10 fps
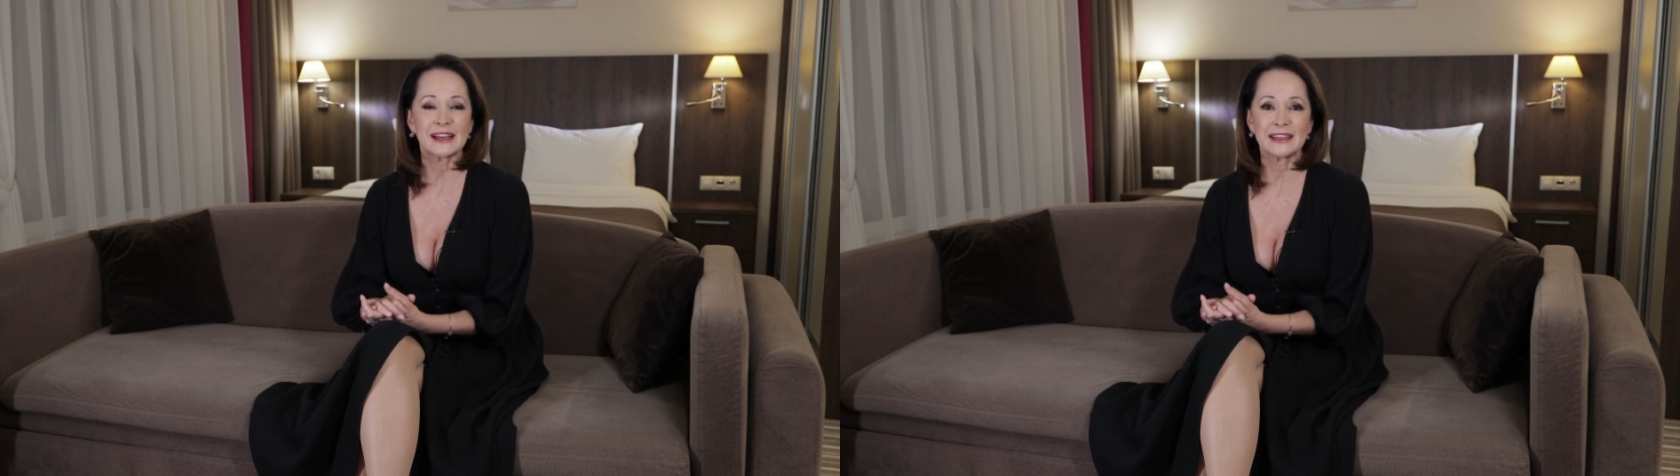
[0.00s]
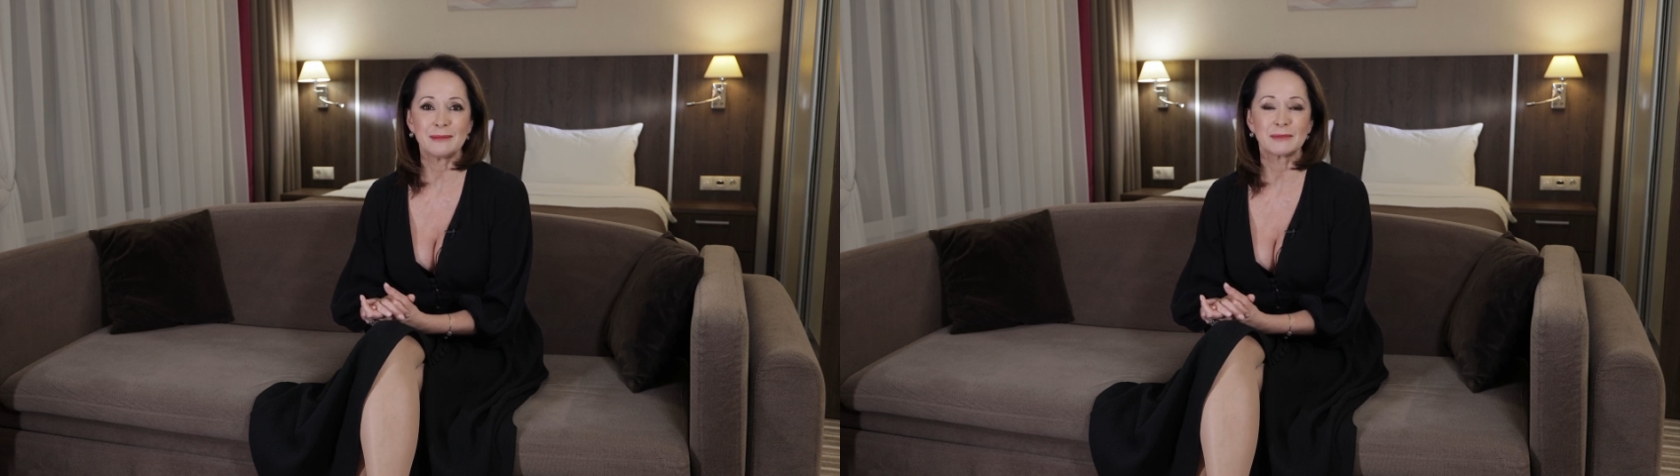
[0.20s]

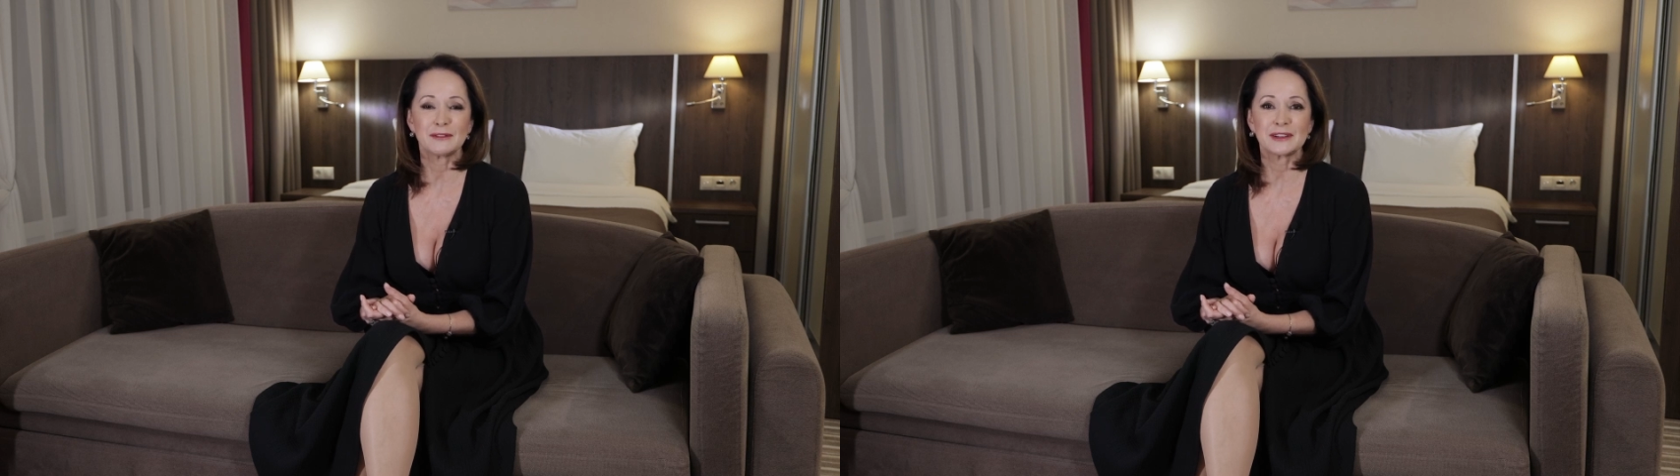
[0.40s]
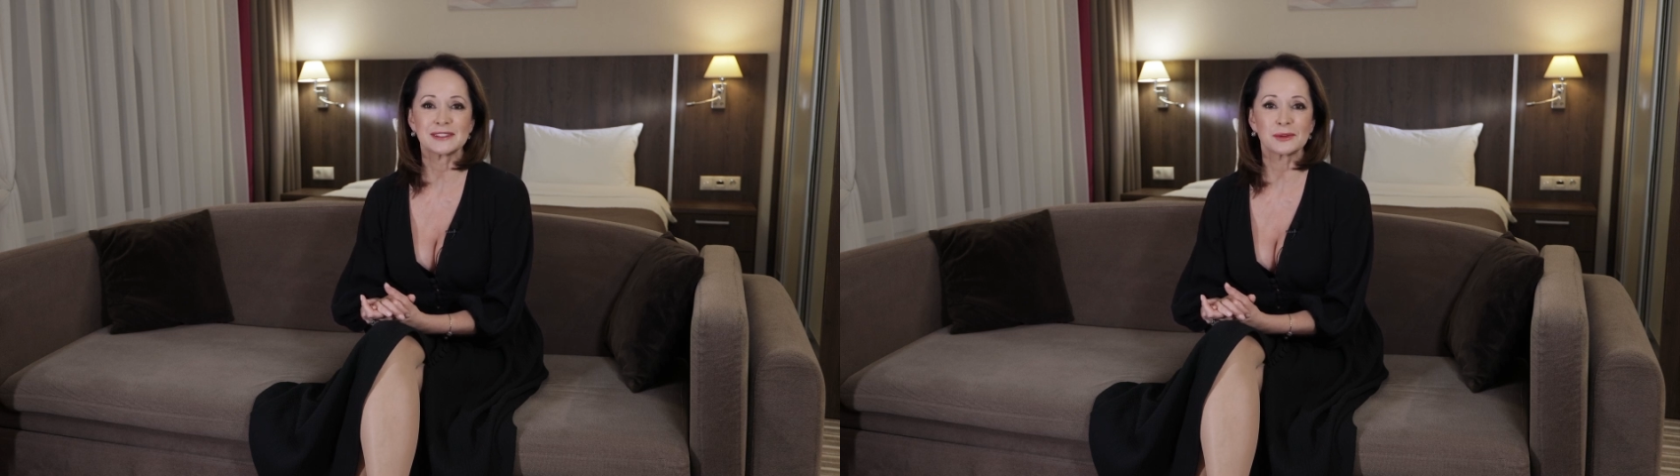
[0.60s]
каким-то
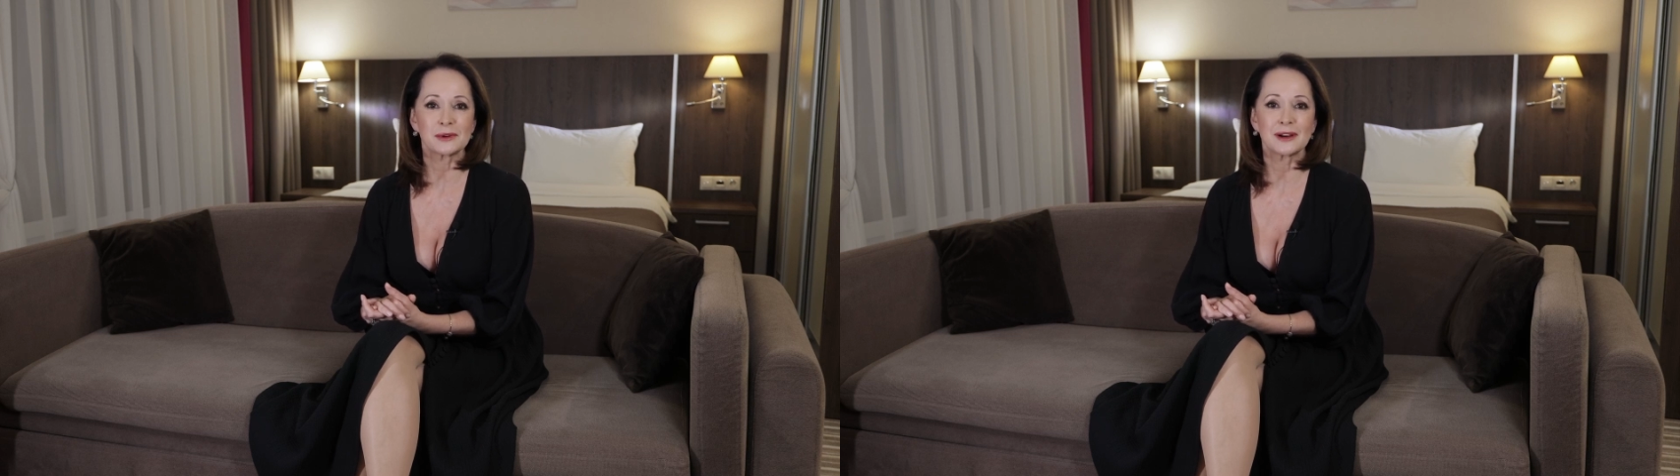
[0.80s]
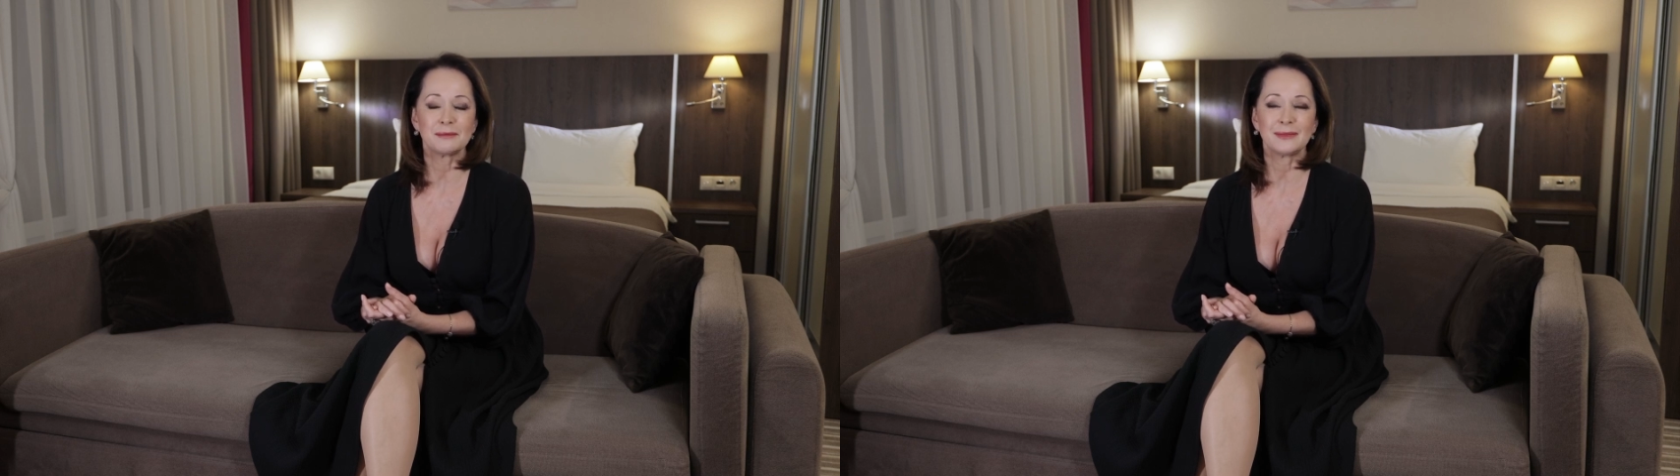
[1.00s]

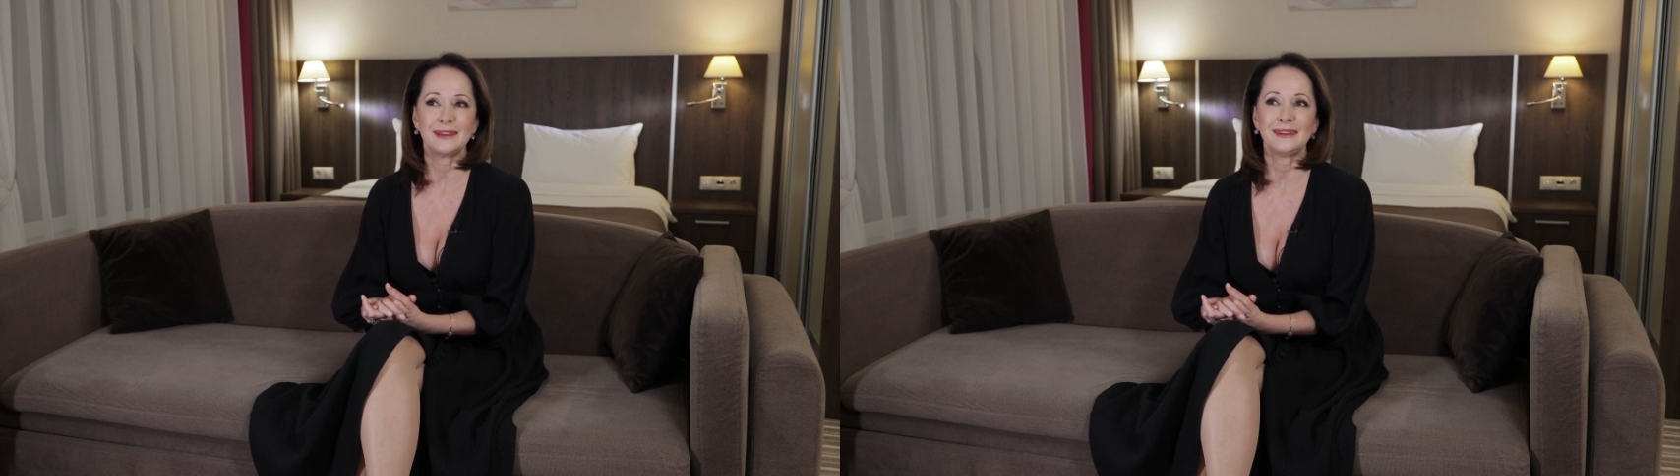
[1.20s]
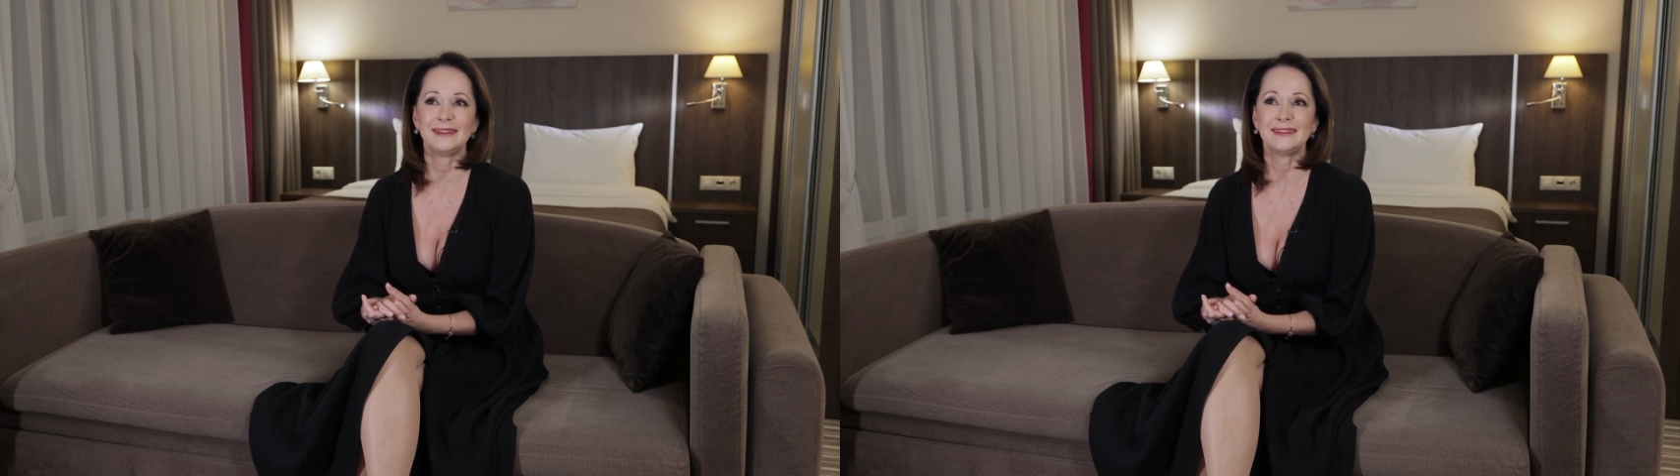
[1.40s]
восторгом
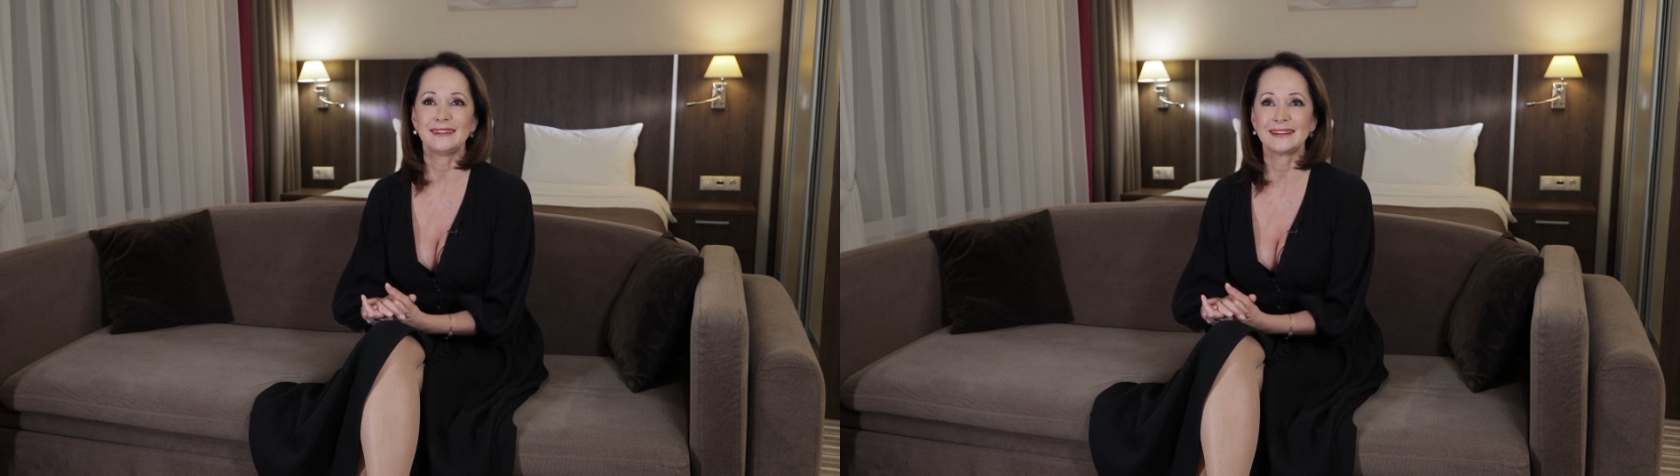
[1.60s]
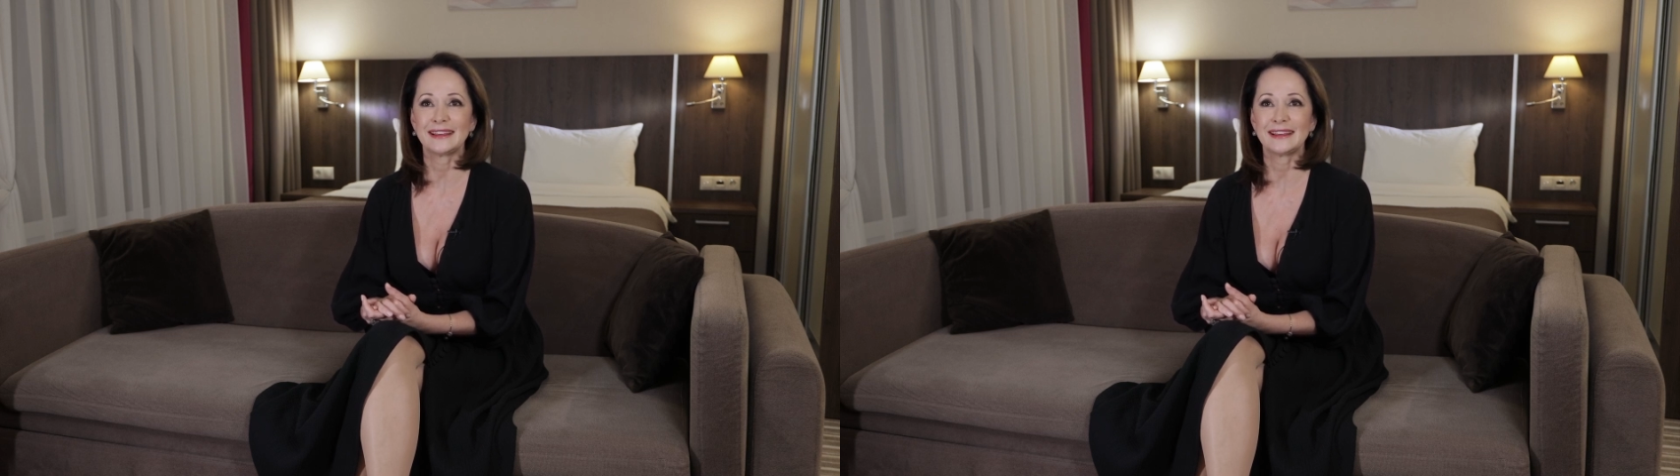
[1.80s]
и